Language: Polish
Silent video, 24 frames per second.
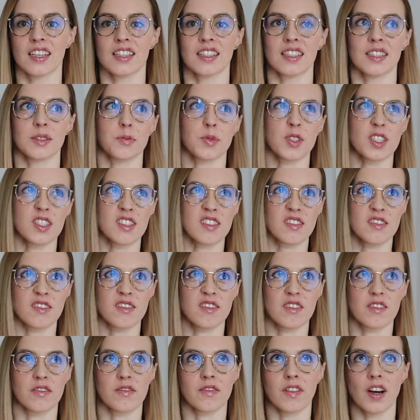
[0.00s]
e, przez
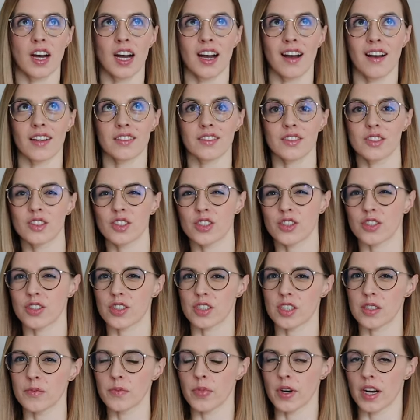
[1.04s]
dwa,
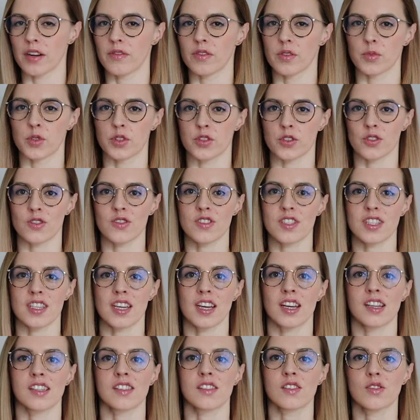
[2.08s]
trzy prawie
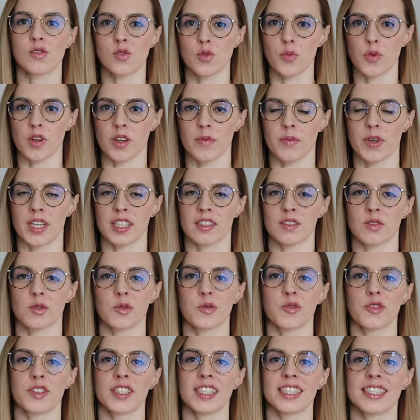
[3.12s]
miesiące
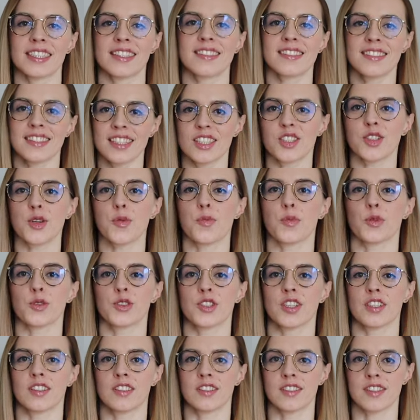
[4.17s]
suplementów i chcę się
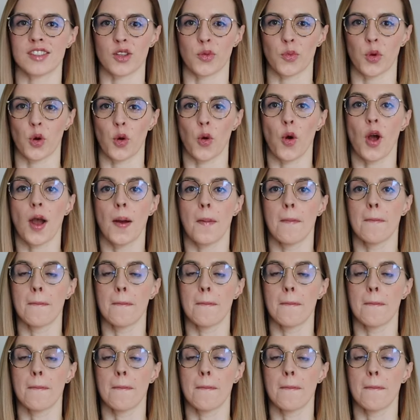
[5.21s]
podzielić z Tobą